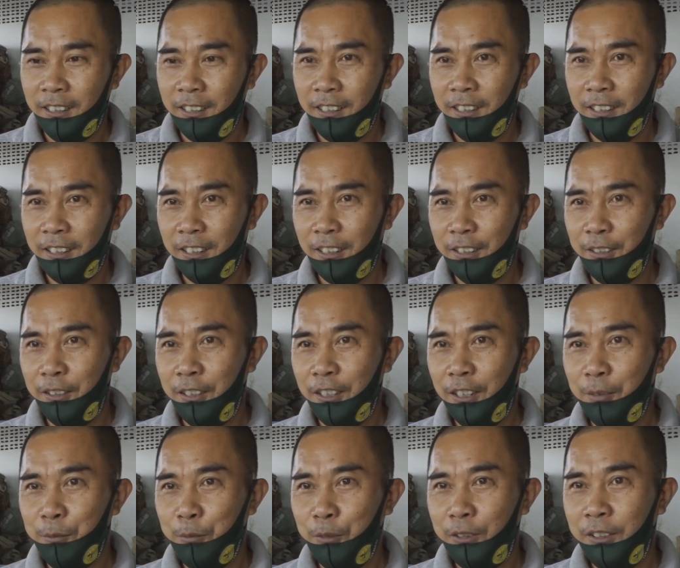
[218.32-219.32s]
ya kan
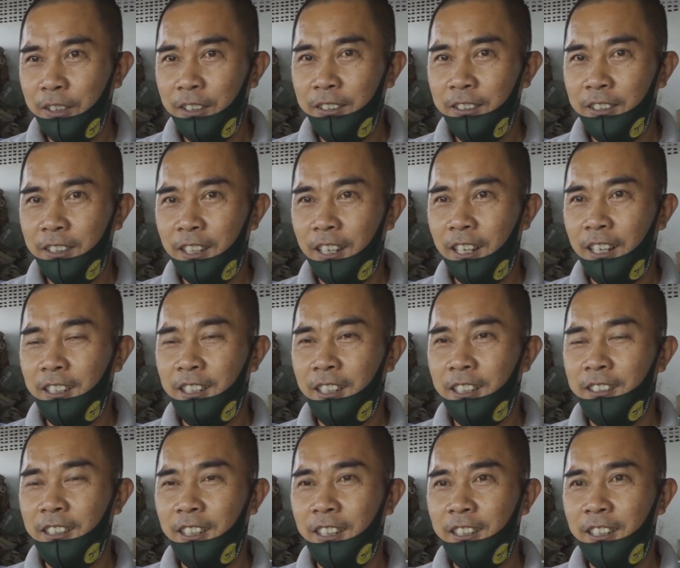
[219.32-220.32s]
ya mungkin jika
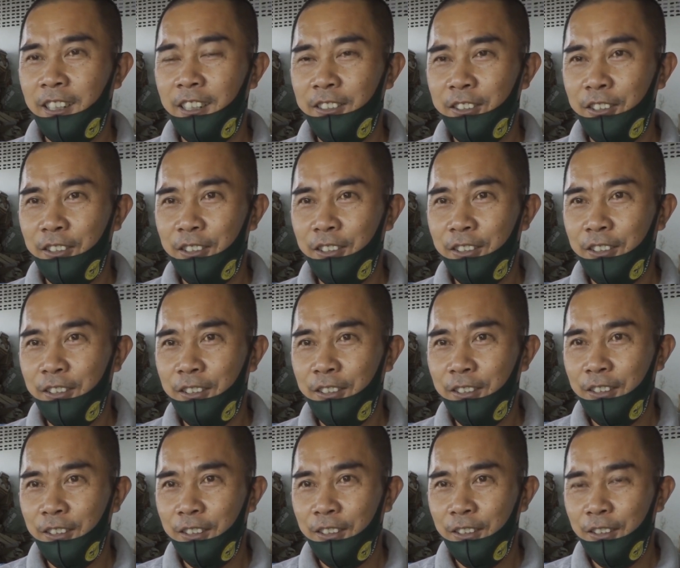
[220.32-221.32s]
ada jalinan jodoh
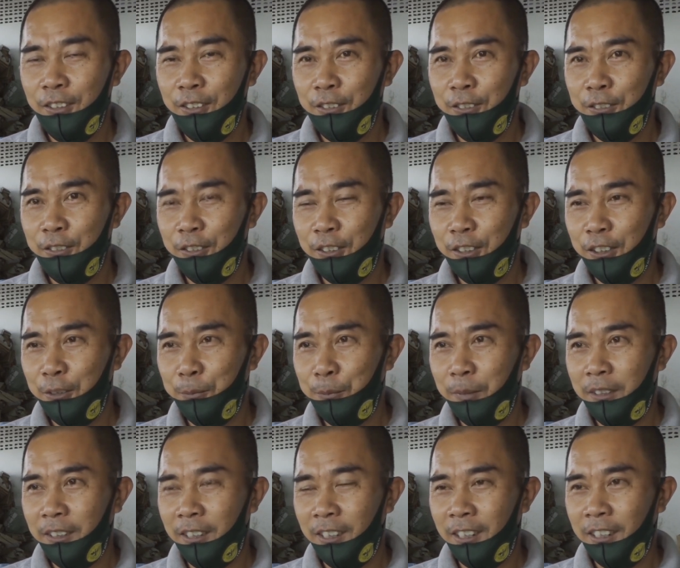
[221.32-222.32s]
untuk
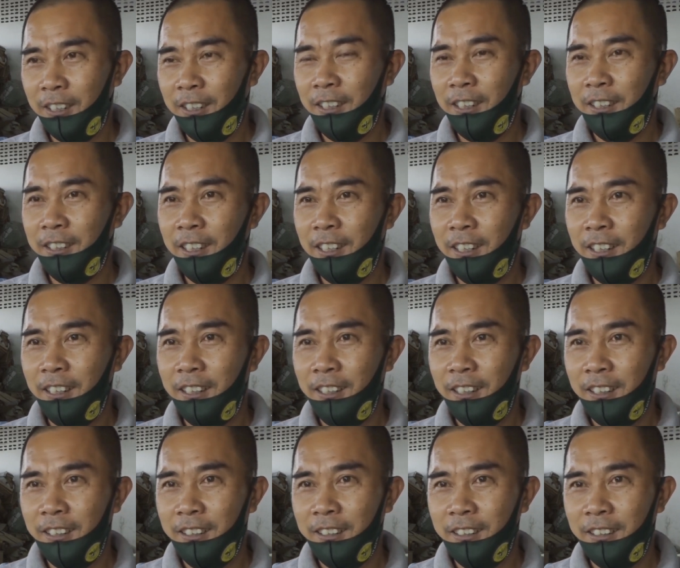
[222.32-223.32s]
kedepan yang akan datang
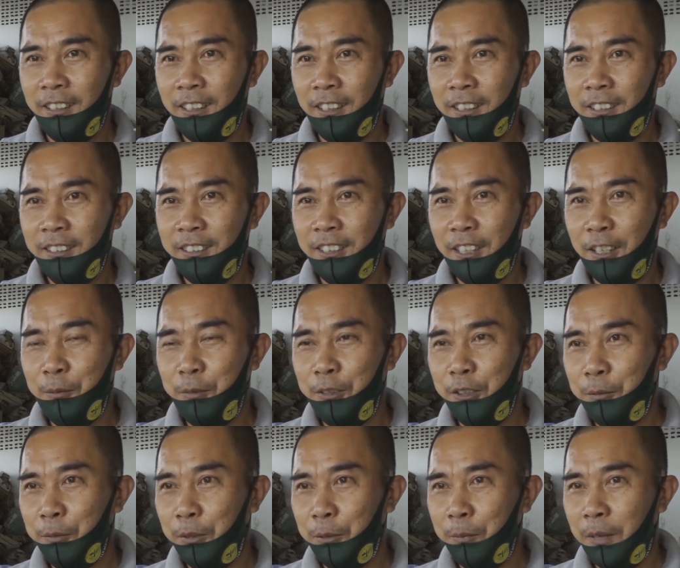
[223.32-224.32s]
ya saya
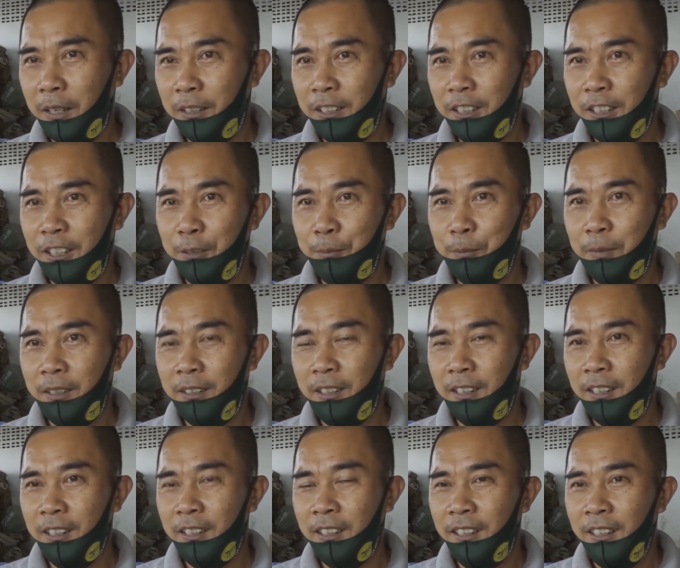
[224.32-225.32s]
bisa berbagi
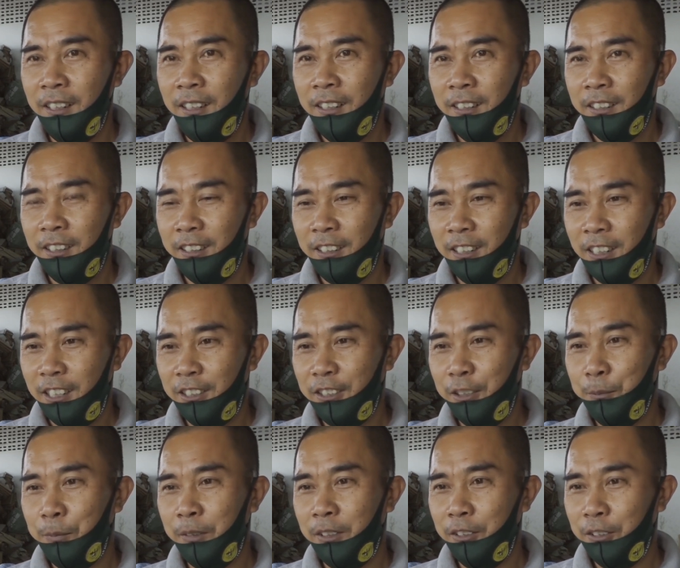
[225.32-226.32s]
kepada
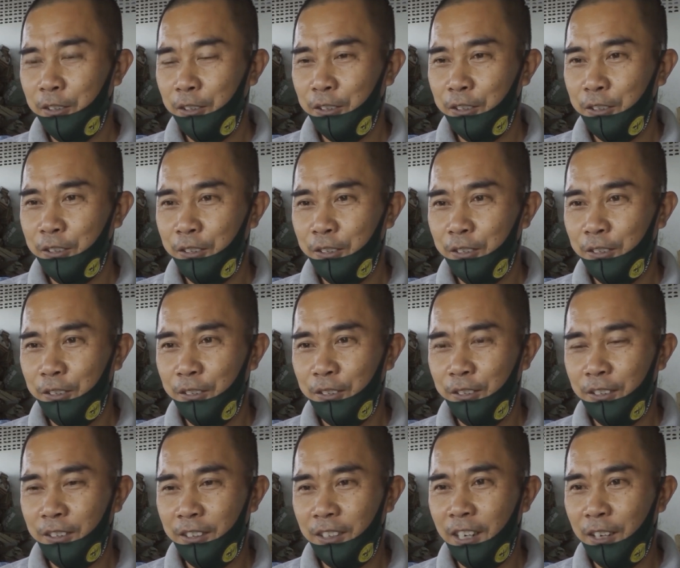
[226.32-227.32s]
generasi penerus
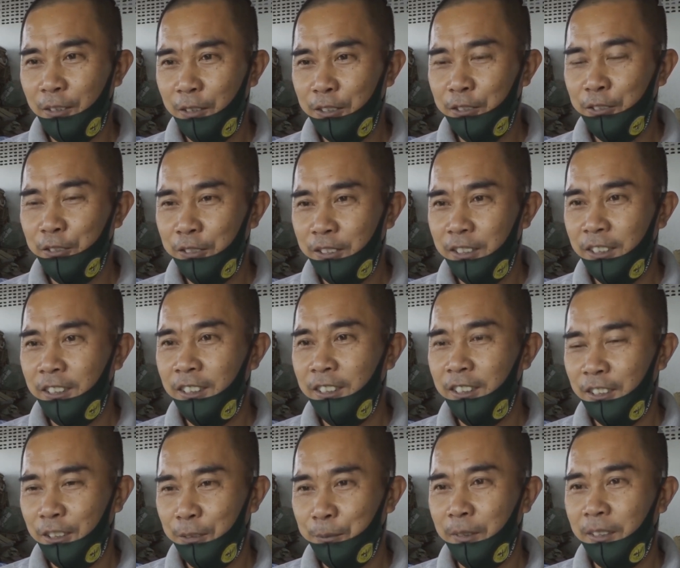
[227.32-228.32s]
relawan suci
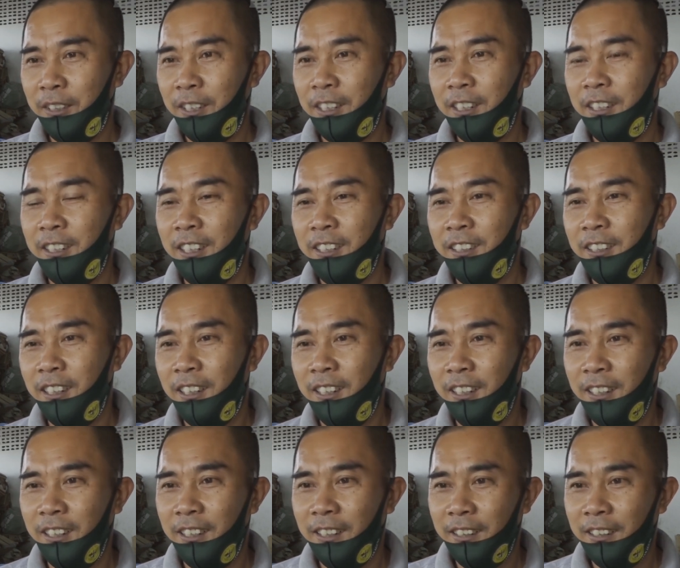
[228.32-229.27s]
ke depan yang akan datang.